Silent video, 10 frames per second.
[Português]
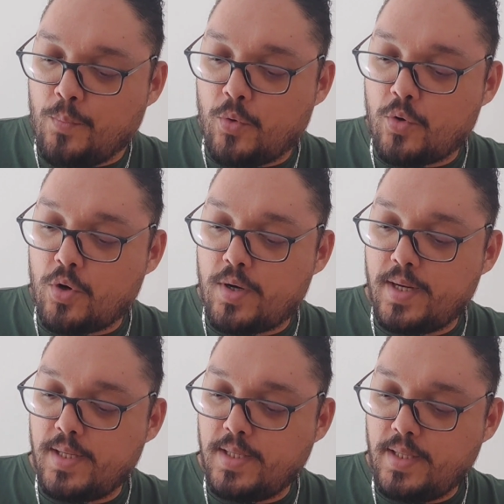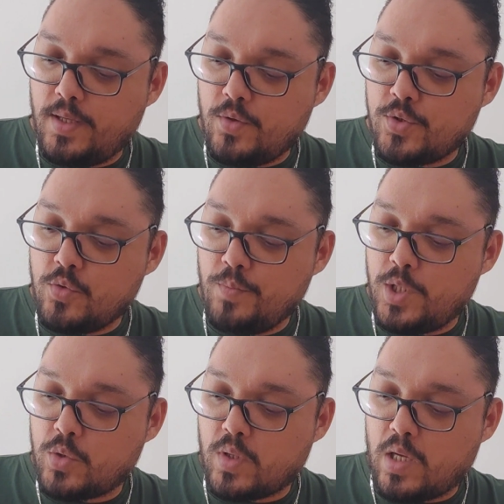por ordem de Deus, um
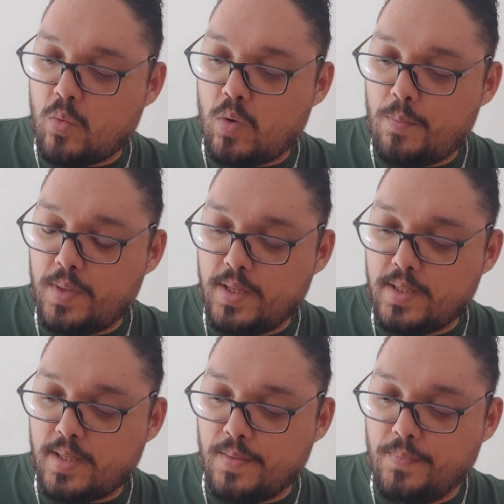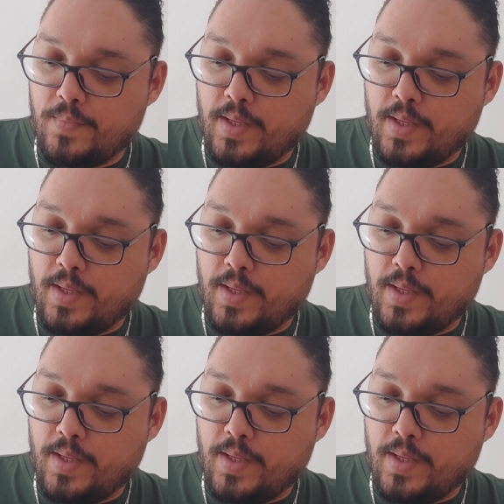bicho atacou a planta,